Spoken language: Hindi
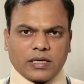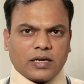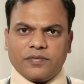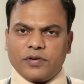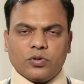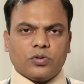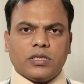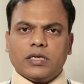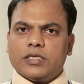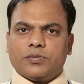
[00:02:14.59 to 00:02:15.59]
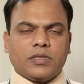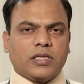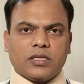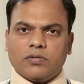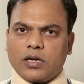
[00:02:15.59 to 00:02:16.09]
तकलीफ नहीं होती है इसमें
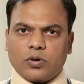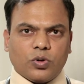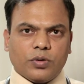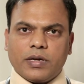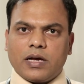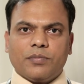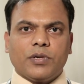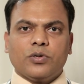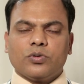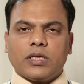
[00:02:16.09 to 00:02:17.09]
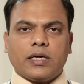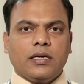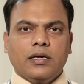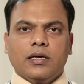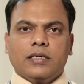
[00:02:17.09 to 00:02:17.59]
दर्द वाला कोई भी काम नहीं होता है